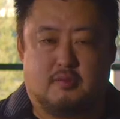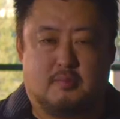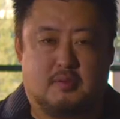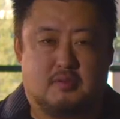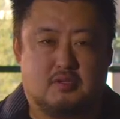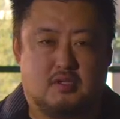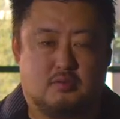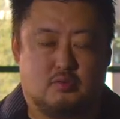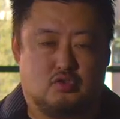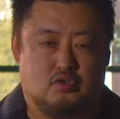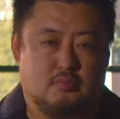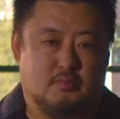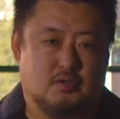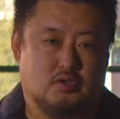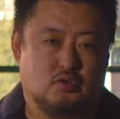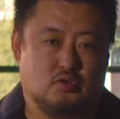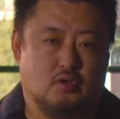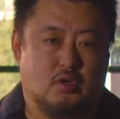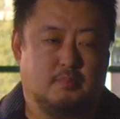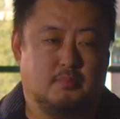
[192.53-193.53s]
выполнять очень
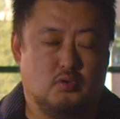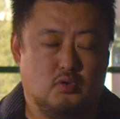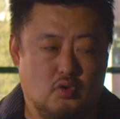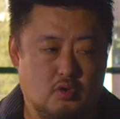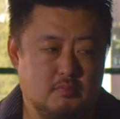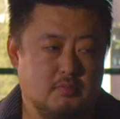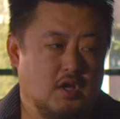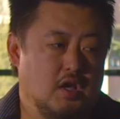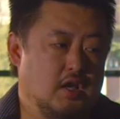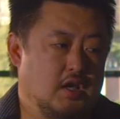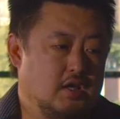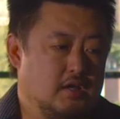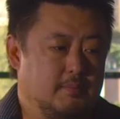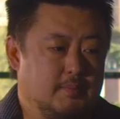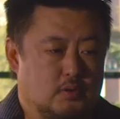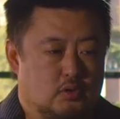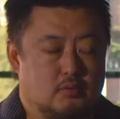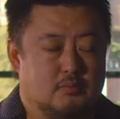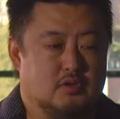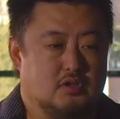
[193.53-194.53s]
большой объем, и
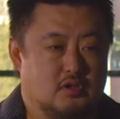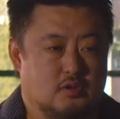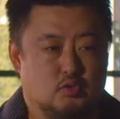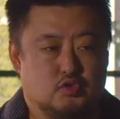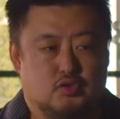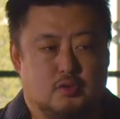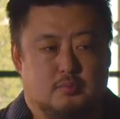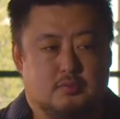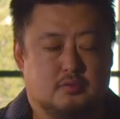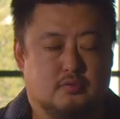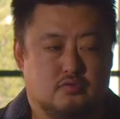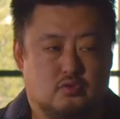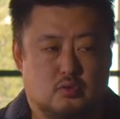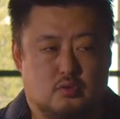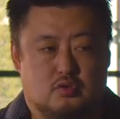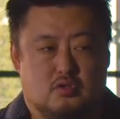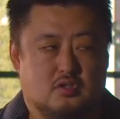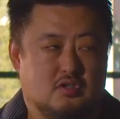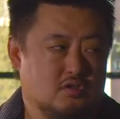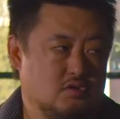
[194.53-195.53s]
потом это нужно было
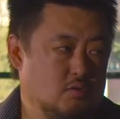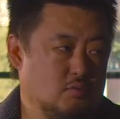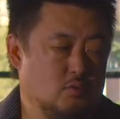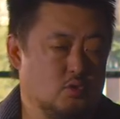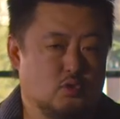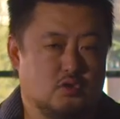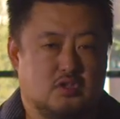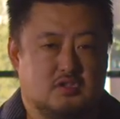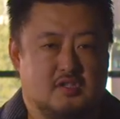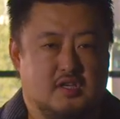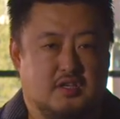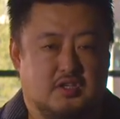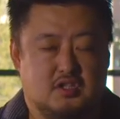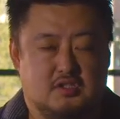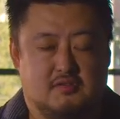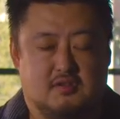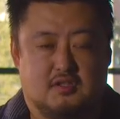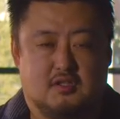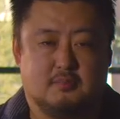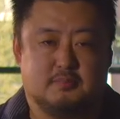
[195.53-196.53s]
все на 7 минут
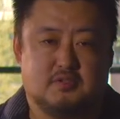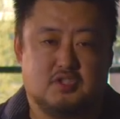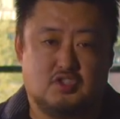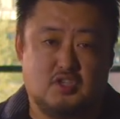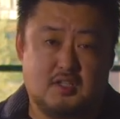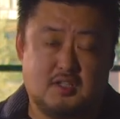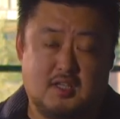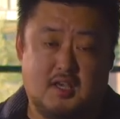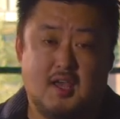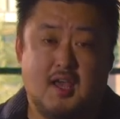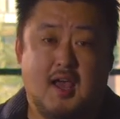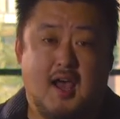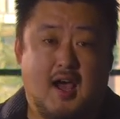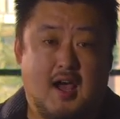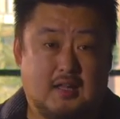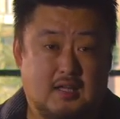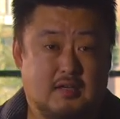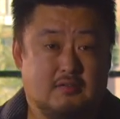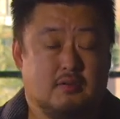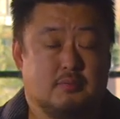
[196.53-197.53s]
реагировать на площадке.
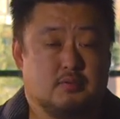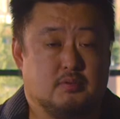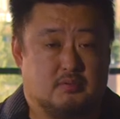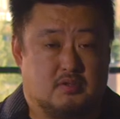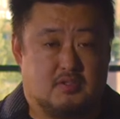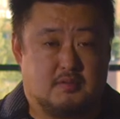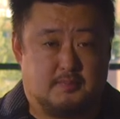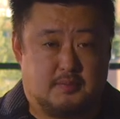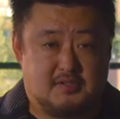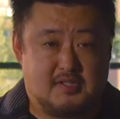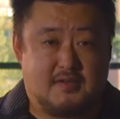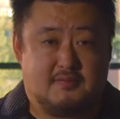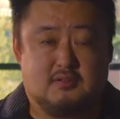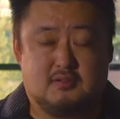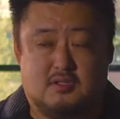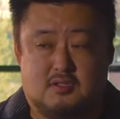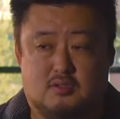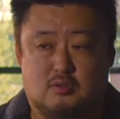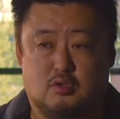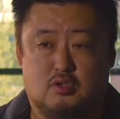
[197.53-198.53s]
Она, в общем-то,
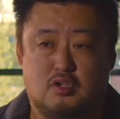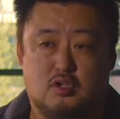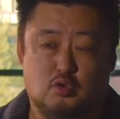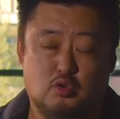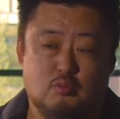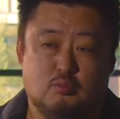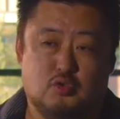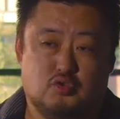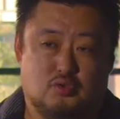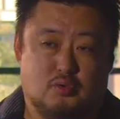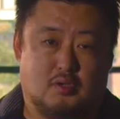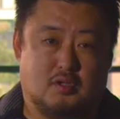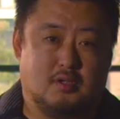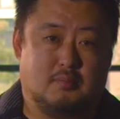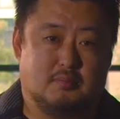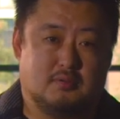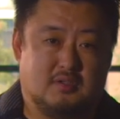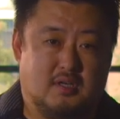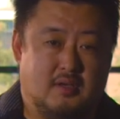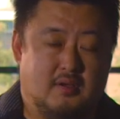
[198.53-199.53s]
справилась, но не думаю, что
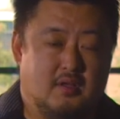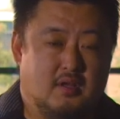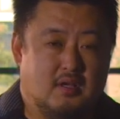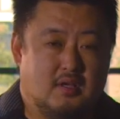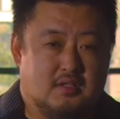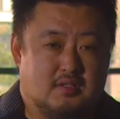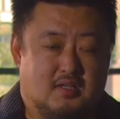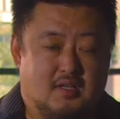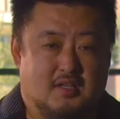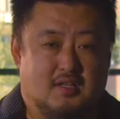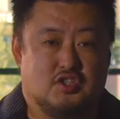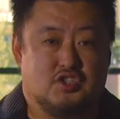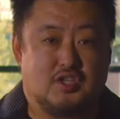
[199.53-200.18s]
она была сильно